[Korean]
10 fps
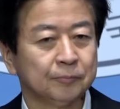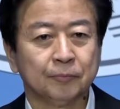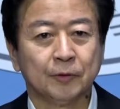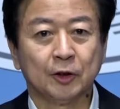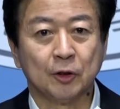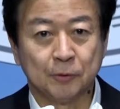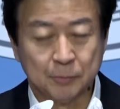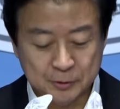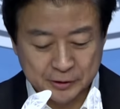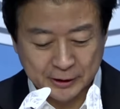네,
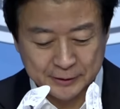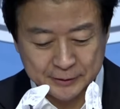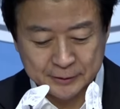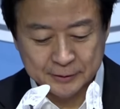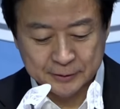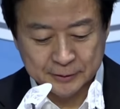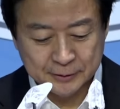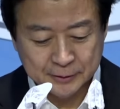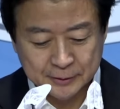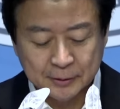더불어민주당
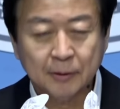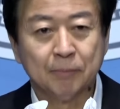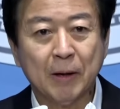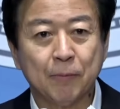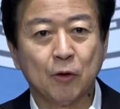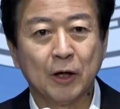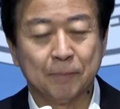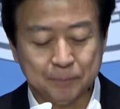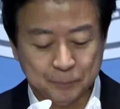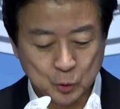
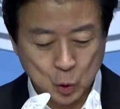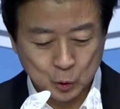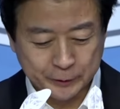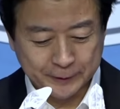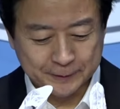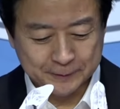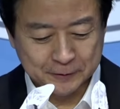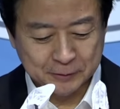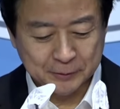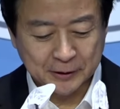마포갑 노웅래
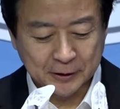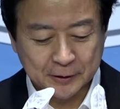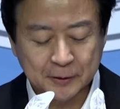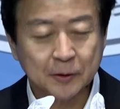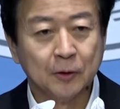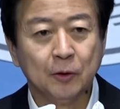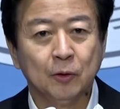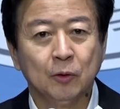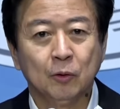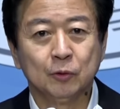의원입니다.
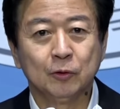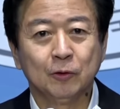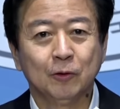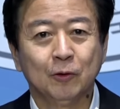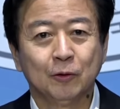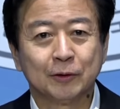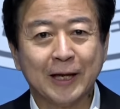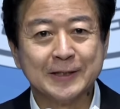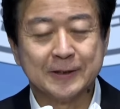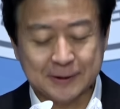오늘로
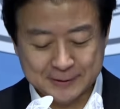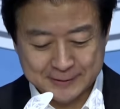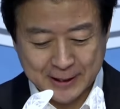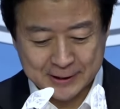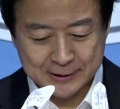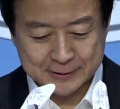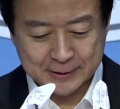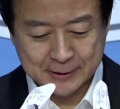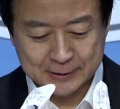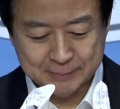단식
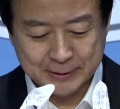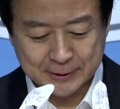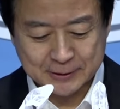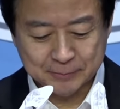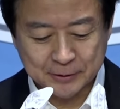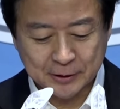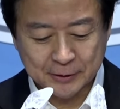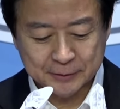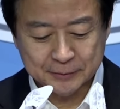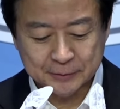4일차를 맞았습니다.
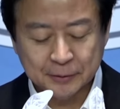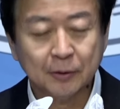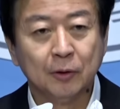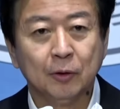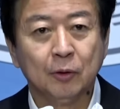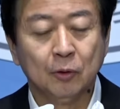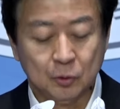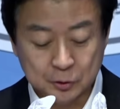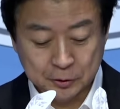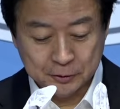
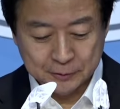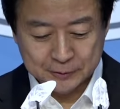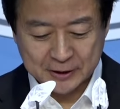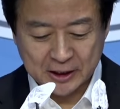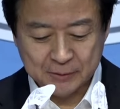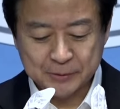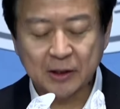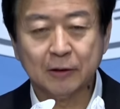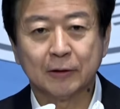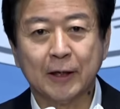오늘은 제
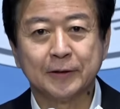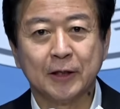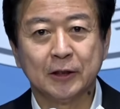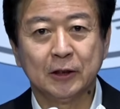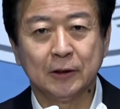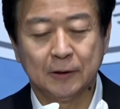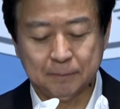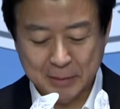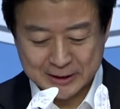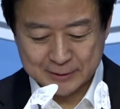입장을 간단히
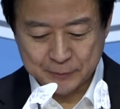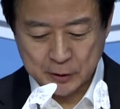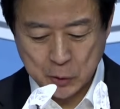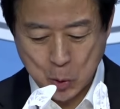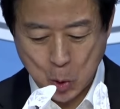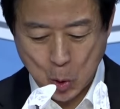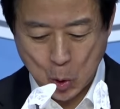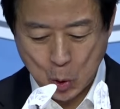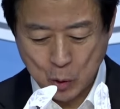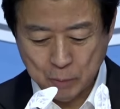말씀드리고
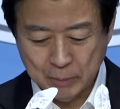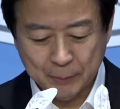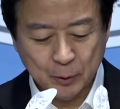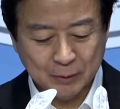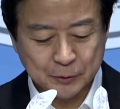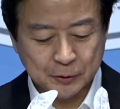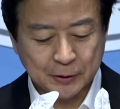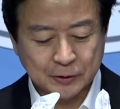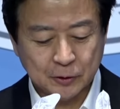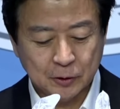마포갑
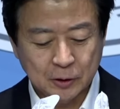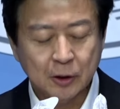지역에서